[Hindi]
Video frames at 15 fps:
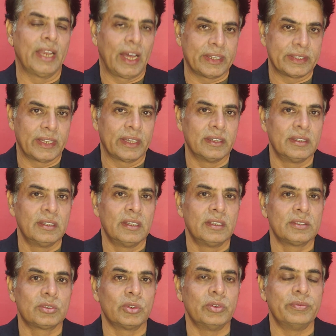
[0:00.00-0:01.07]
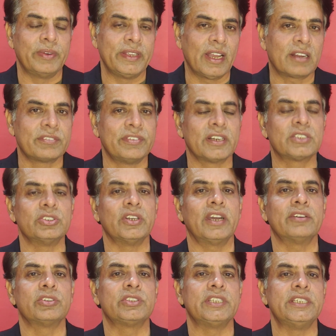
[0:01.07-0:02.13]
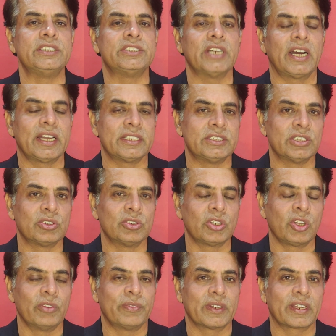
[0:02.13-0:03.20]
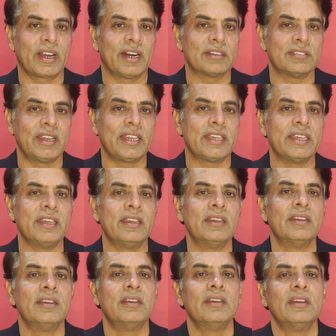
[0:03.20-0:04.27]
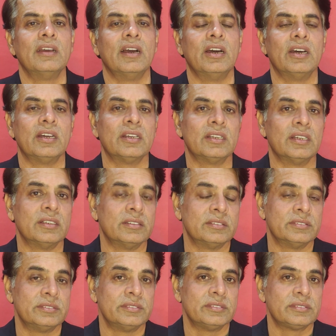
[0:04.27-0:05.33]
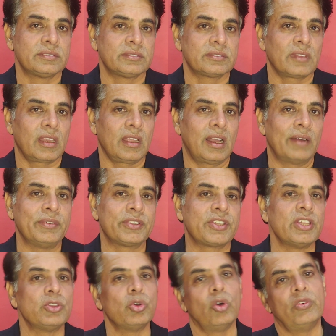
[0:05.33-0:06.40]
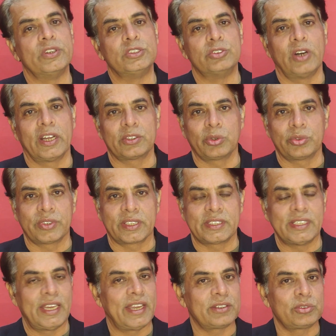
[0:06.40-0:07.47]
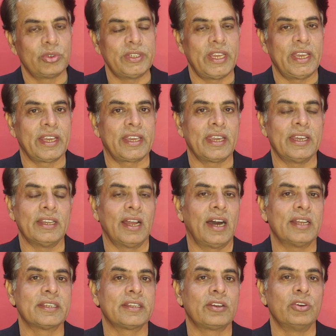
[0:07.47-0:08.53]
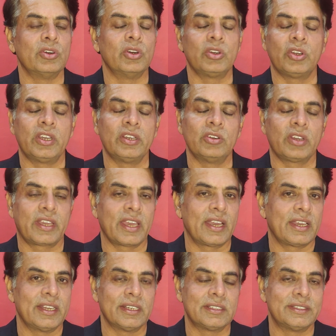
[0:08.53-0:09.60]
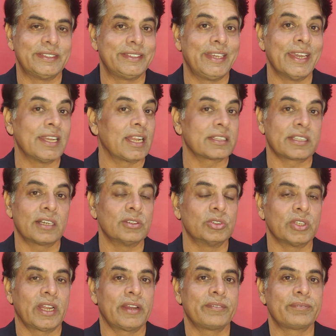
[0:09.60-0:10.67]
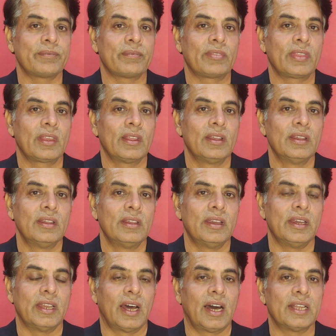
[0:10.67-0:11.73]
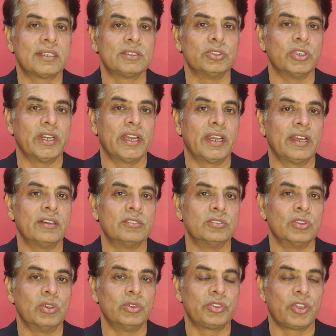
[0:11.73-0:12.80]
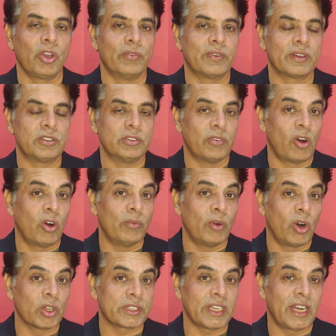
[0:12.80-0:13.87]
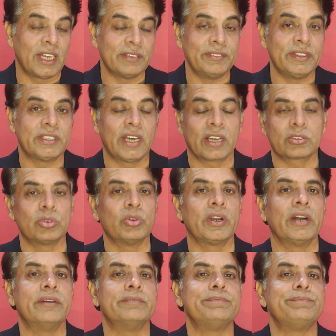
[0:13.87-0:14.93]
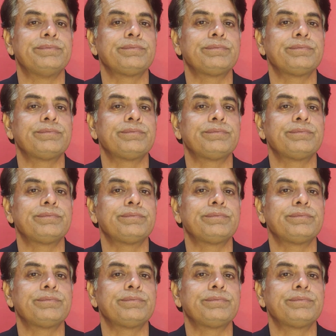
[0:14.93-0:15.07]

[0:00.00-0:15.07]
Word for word: ईरान ने तो यक वक्त जो है वो तीन चार जगहों के ऊपर कार्रवाई की आ, अब इसकी दो वजूहत हो सकती है एक तो ये कि ईरान को के गिर्द घेरा तंग हो रहा है ईरान जो है वो उसके ऊपर दबाव बहुत है आलमी ताकतों का